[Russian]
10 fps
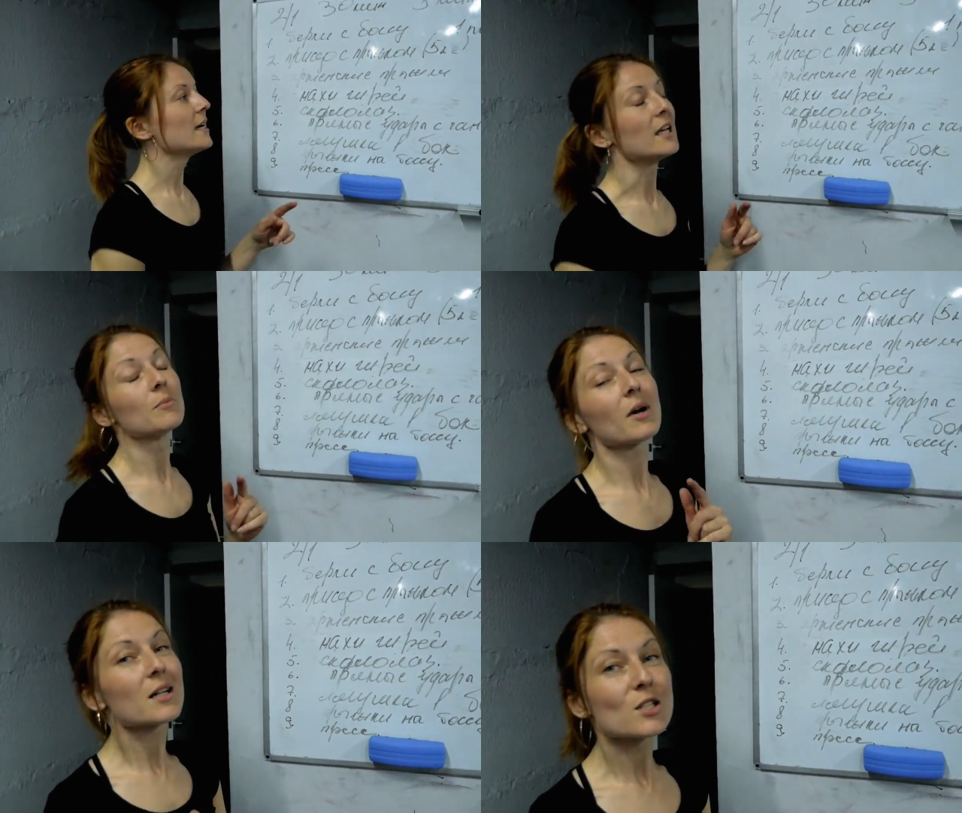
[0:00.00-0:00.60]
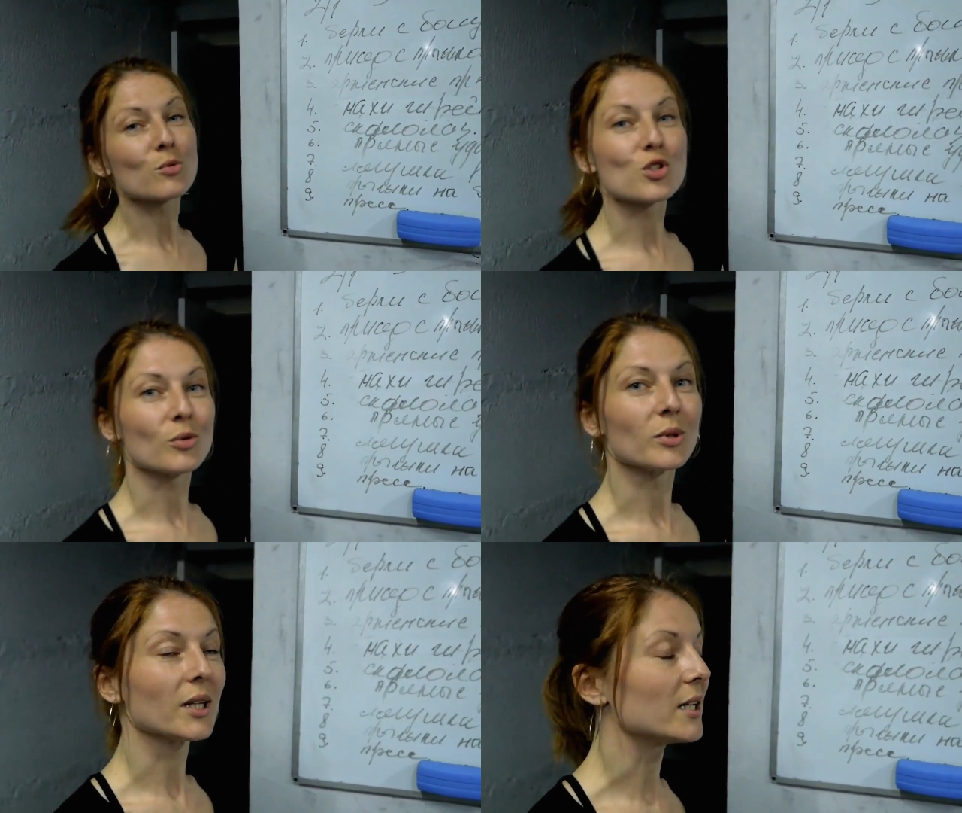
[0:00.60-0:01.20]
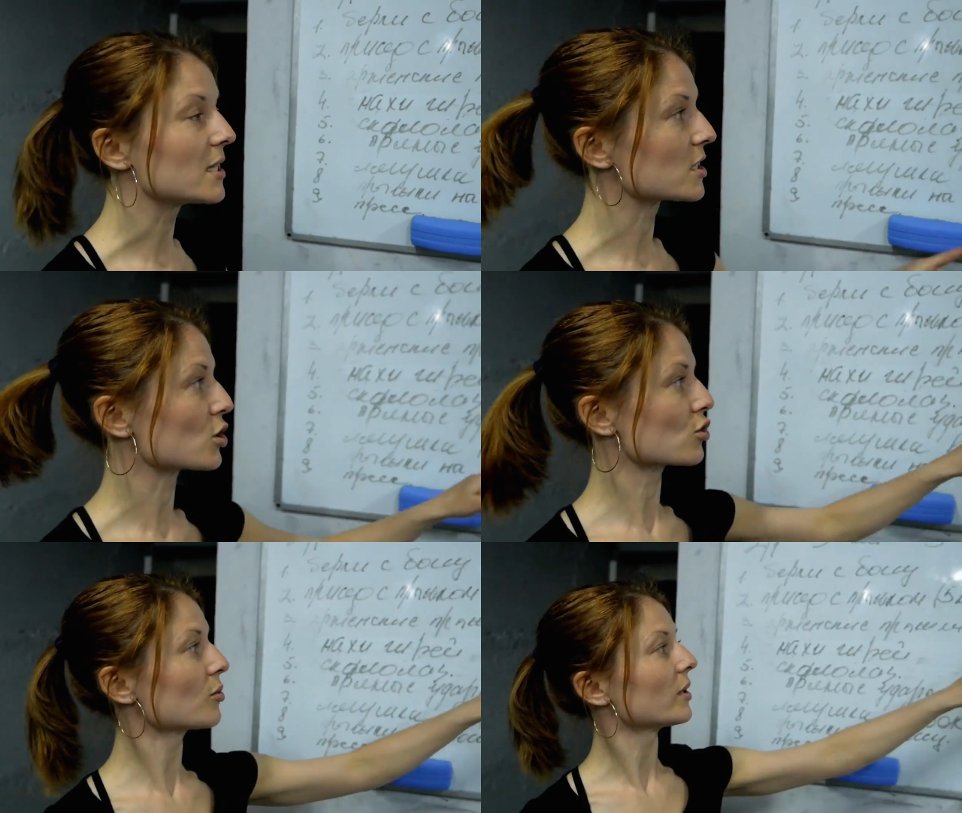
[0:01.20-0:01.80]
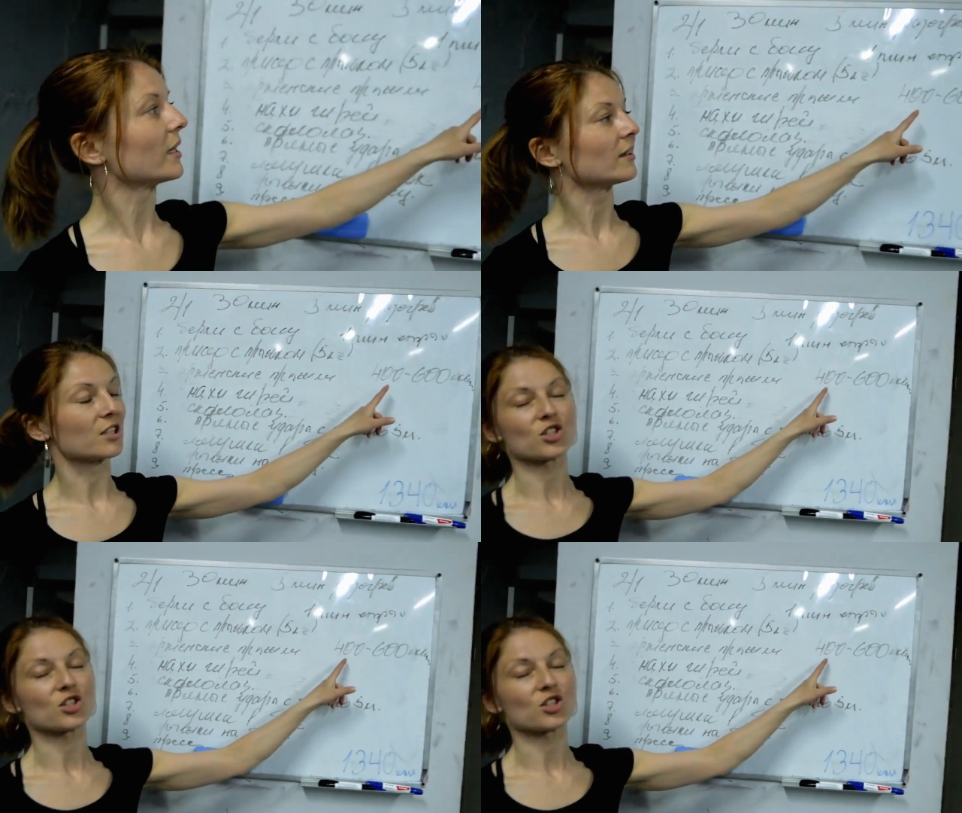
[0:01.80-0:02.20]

И максимум, что мы на ней сожжем, это